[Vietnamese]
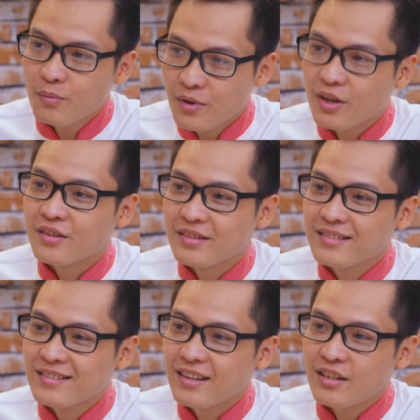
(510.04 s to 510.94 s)
đúng rồi ở
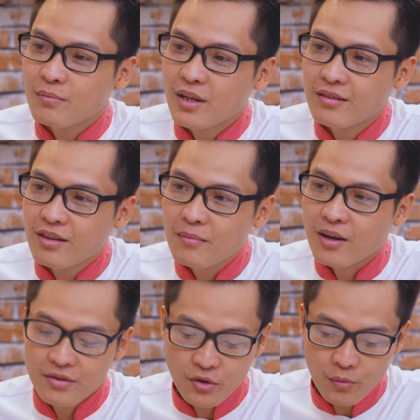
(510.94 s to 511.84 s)
vâng. trong đó anh có
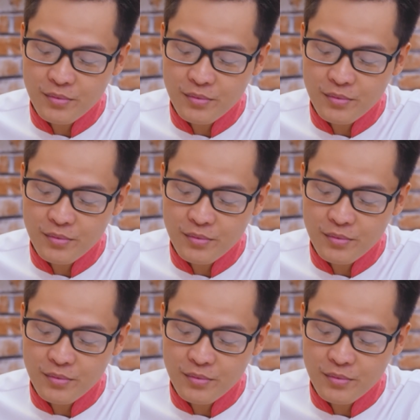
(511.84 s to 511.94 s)
bỏ nước cốt